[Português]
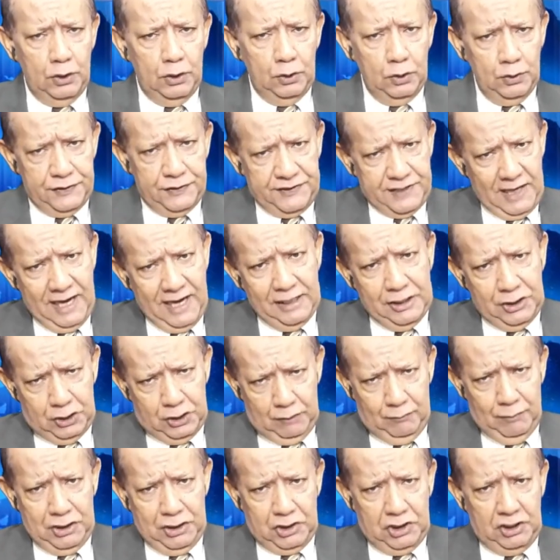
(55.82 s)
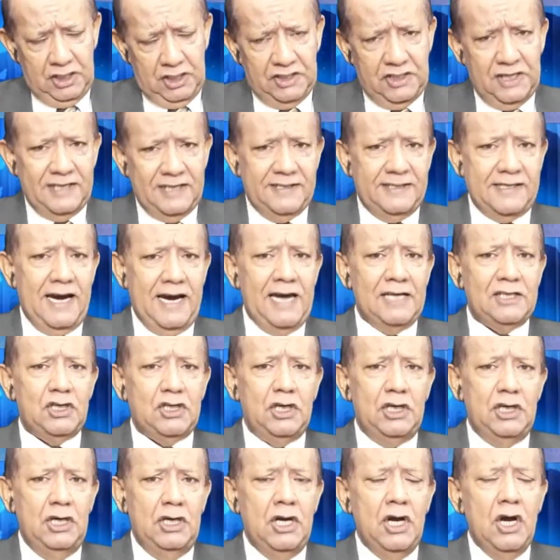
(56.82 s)
No site Medina
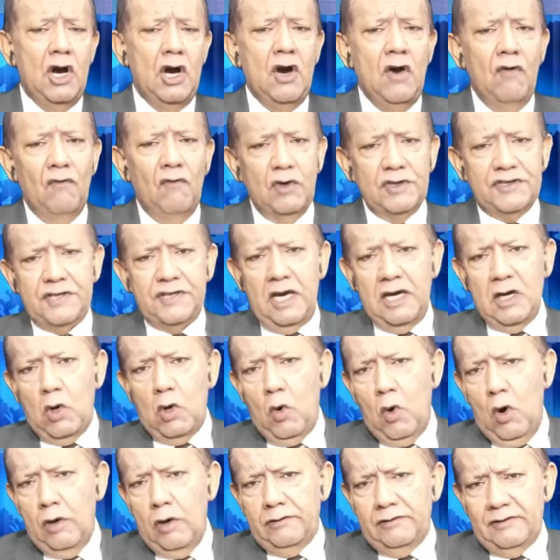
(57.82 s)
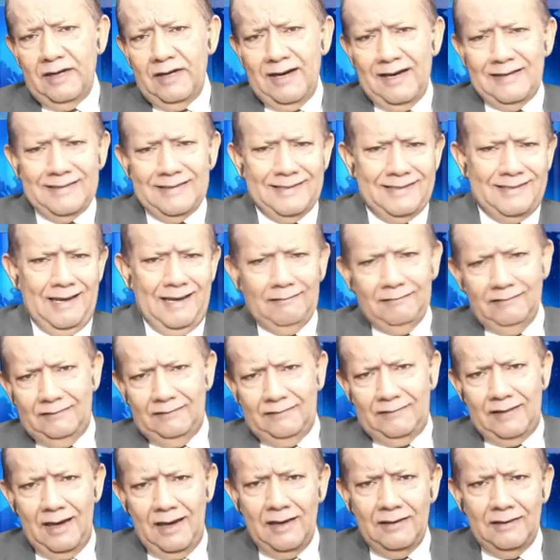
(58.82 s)
Jazade, você encontra
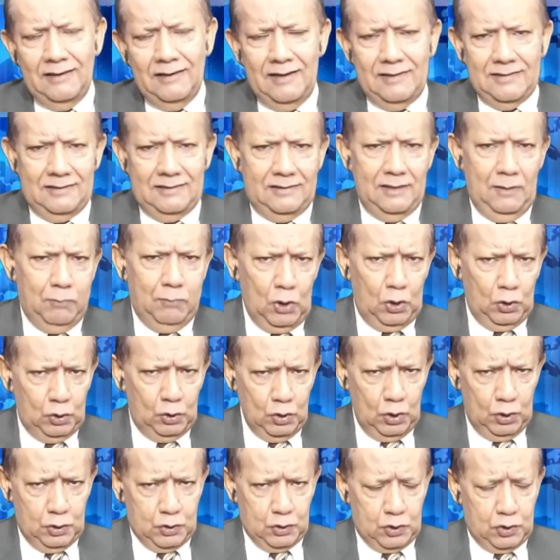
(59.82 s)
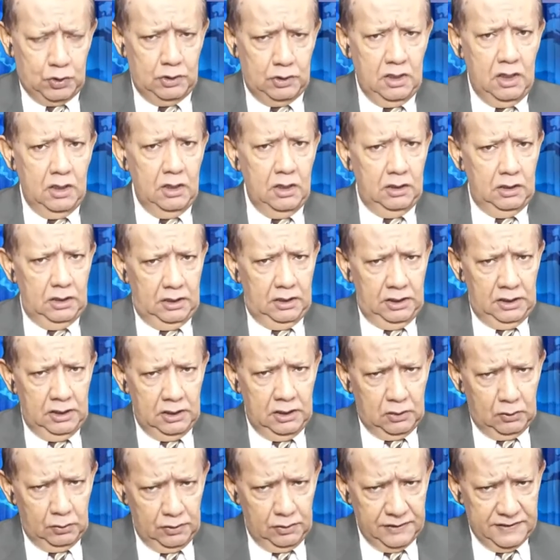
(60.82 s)
centenas de produtos,
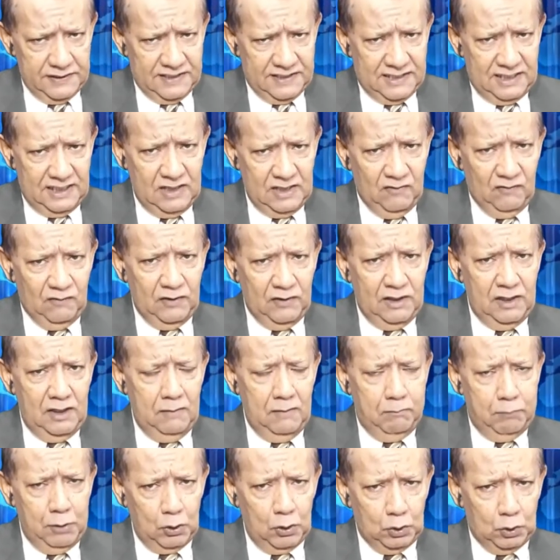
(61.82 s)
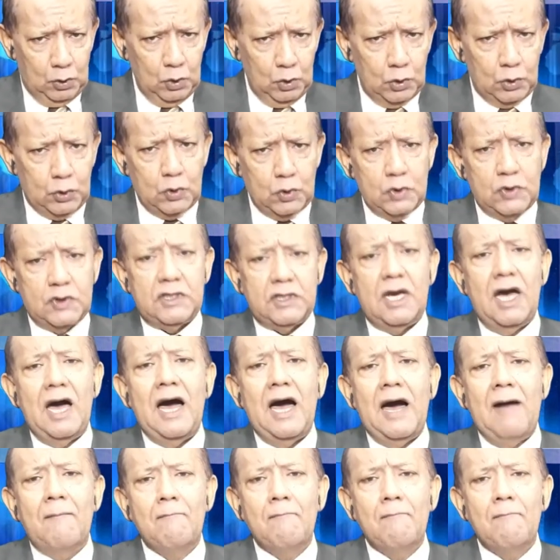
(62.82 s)
inclusive produtos à